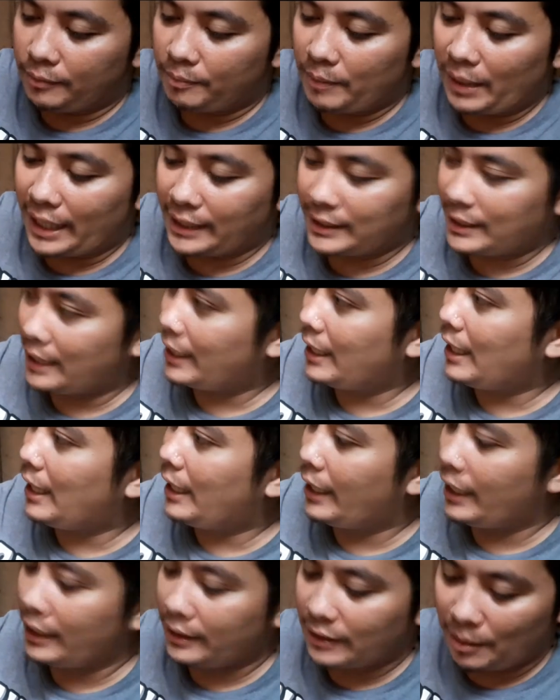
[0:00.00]
para
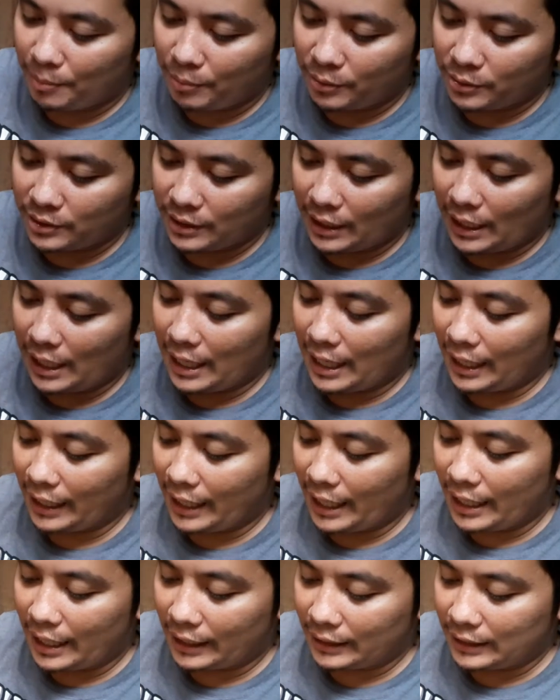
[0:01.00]
sarili tapos
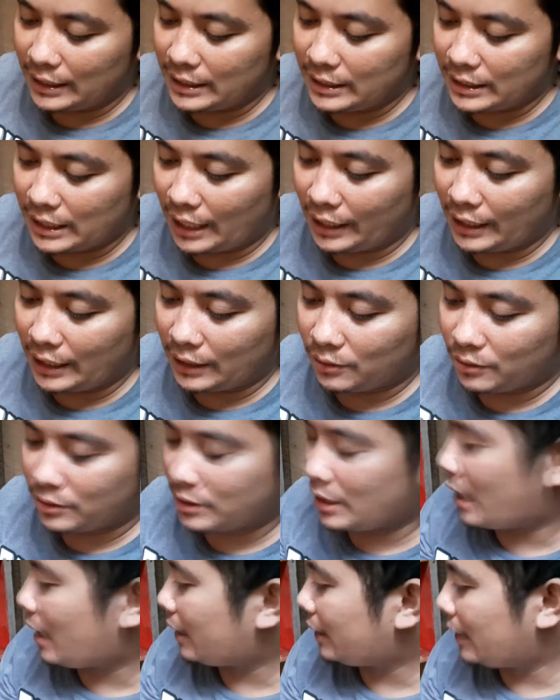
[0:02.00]
ilalagay natin siya dito
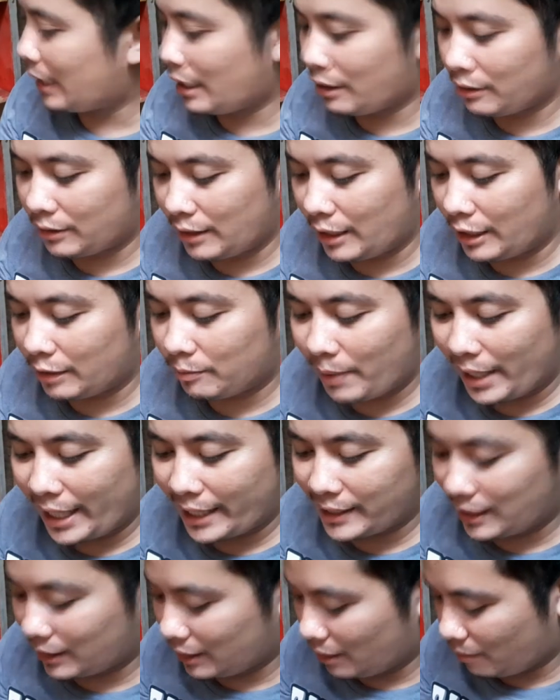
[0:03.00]
sa ating outlet para
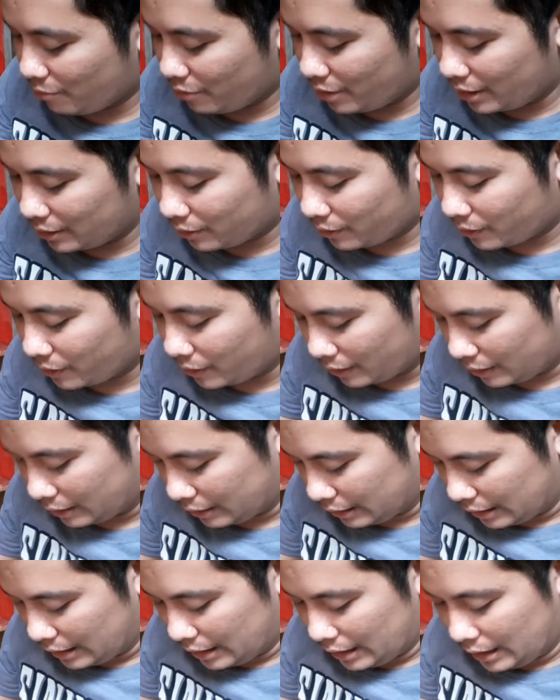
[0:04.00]
sa ating monitor
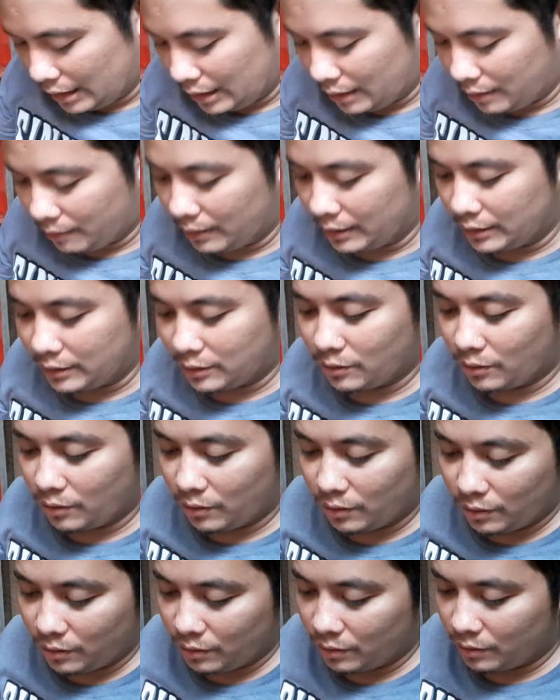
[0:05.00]

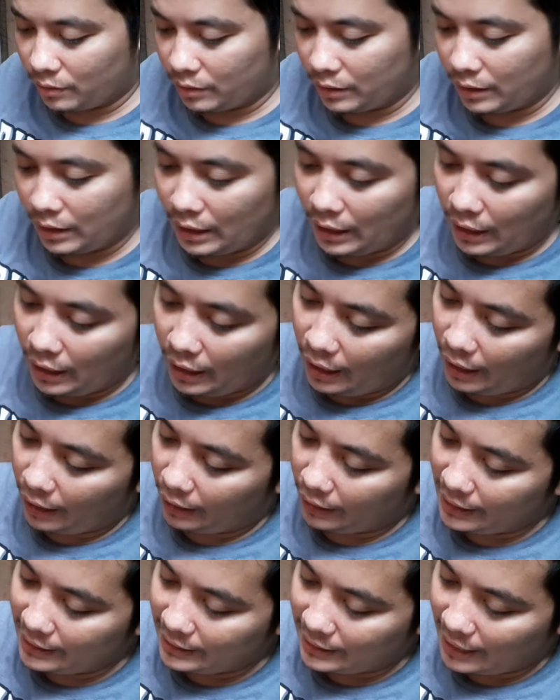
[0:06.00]
so ang
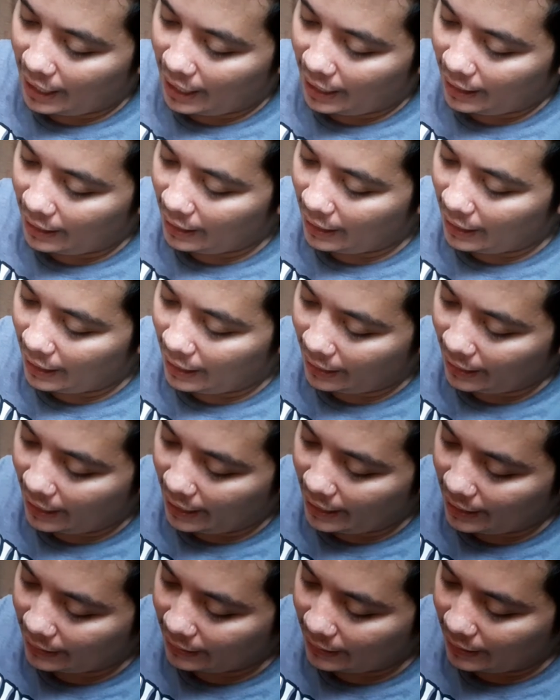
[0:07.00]
isa
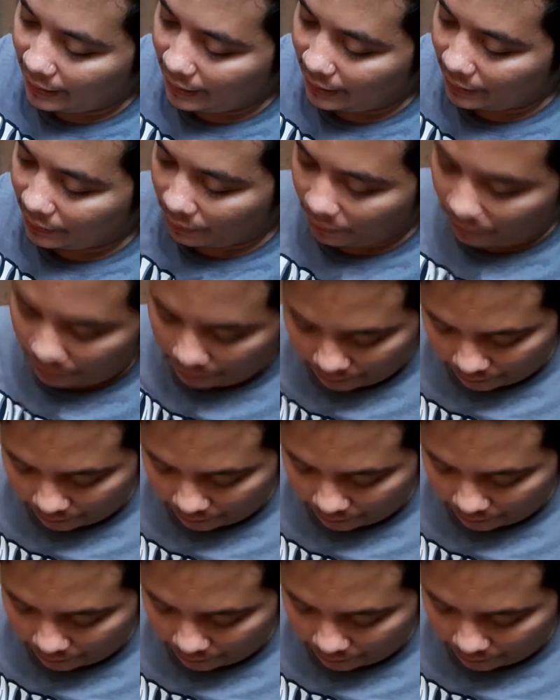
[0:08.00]
ilalagay natin dito